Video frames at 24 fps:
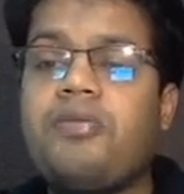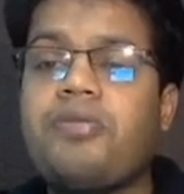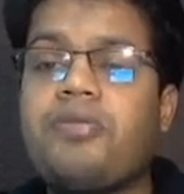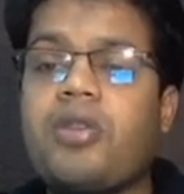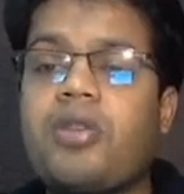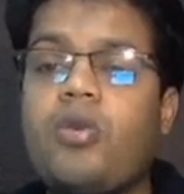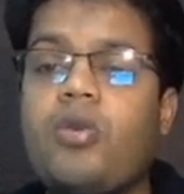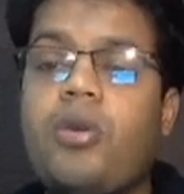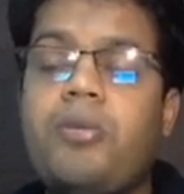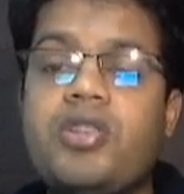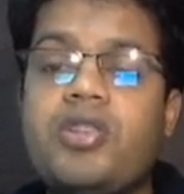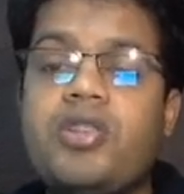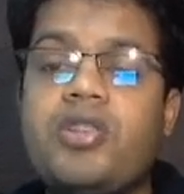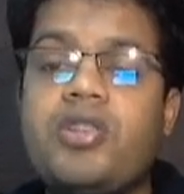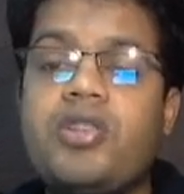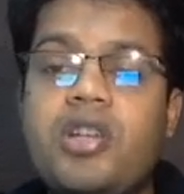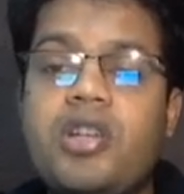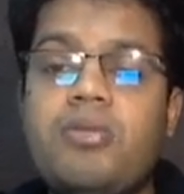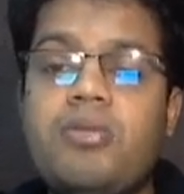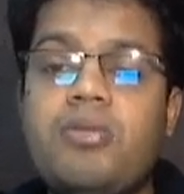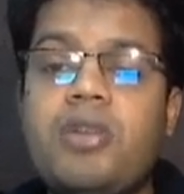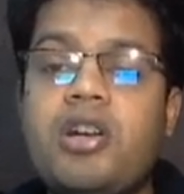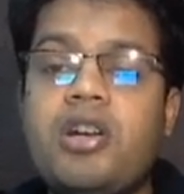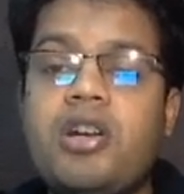वो अपने स्टडी
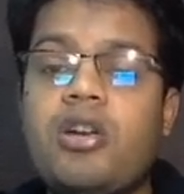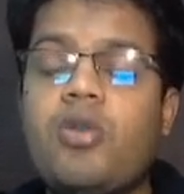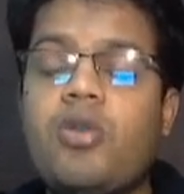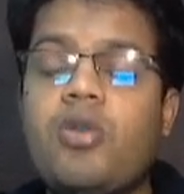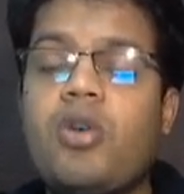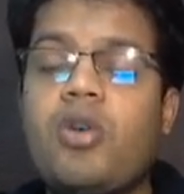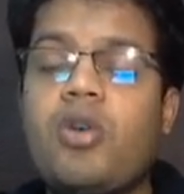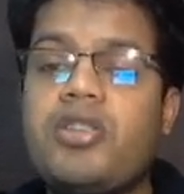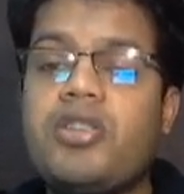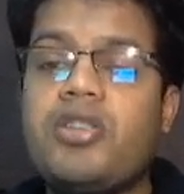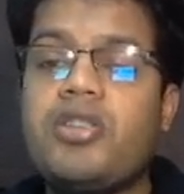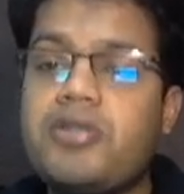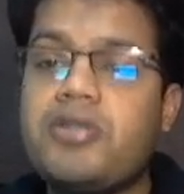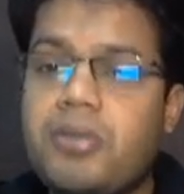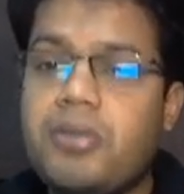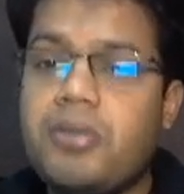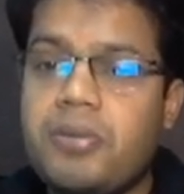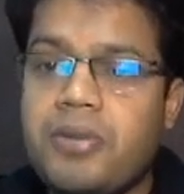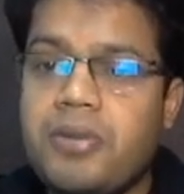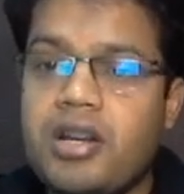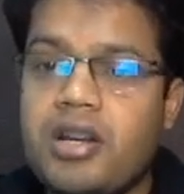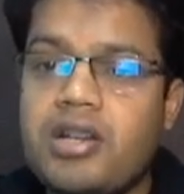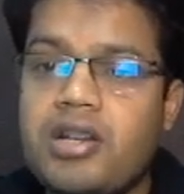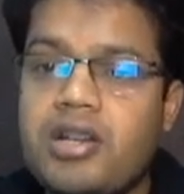मटेरियल को अच्छे से
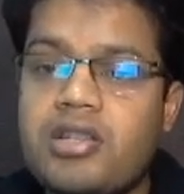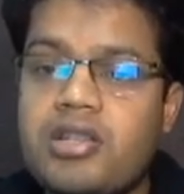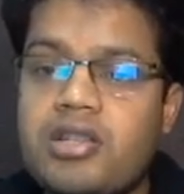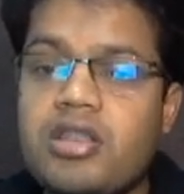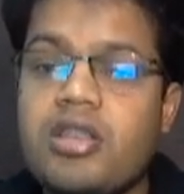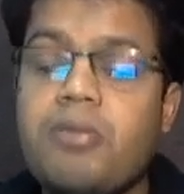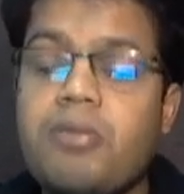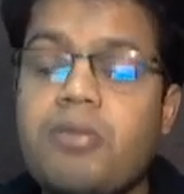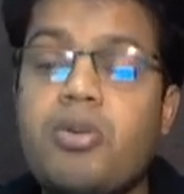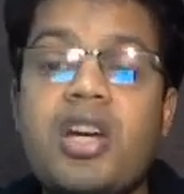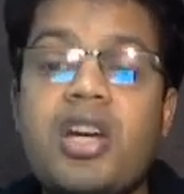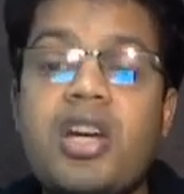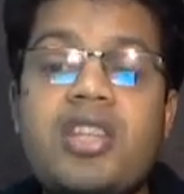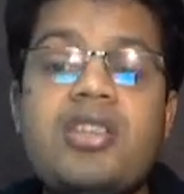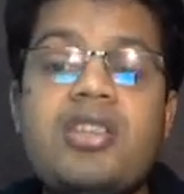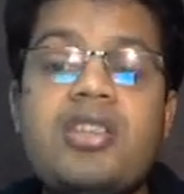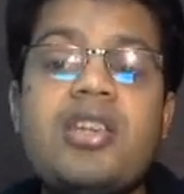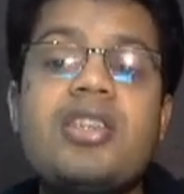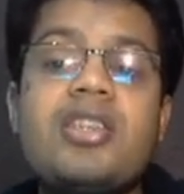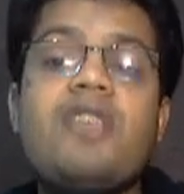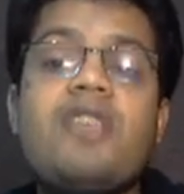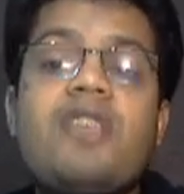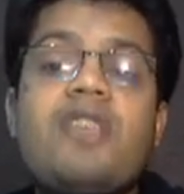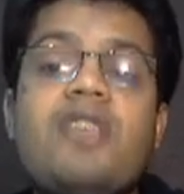प्रिपेयर कर सकते हैं बहुत अच्छे
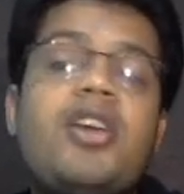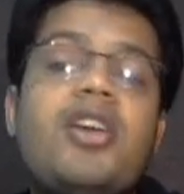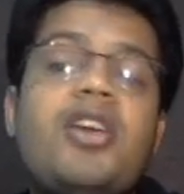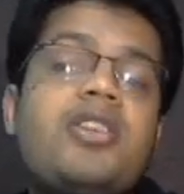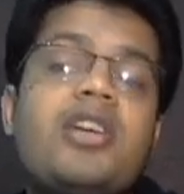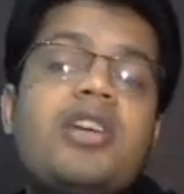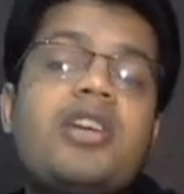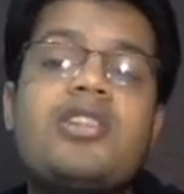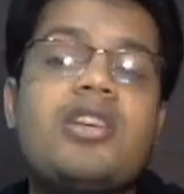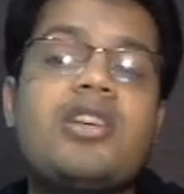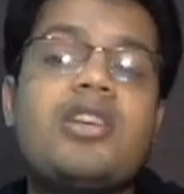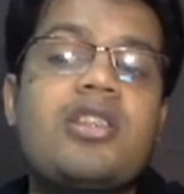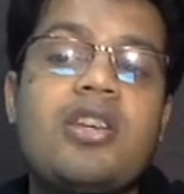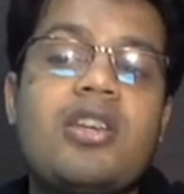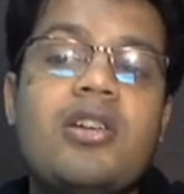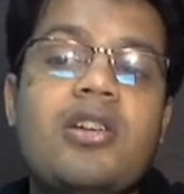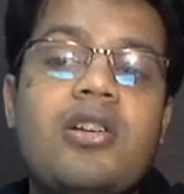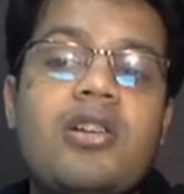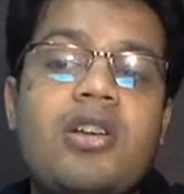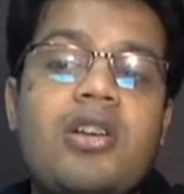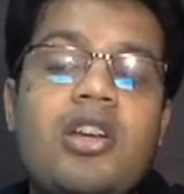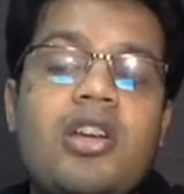से रिवाइज कर सकते हैं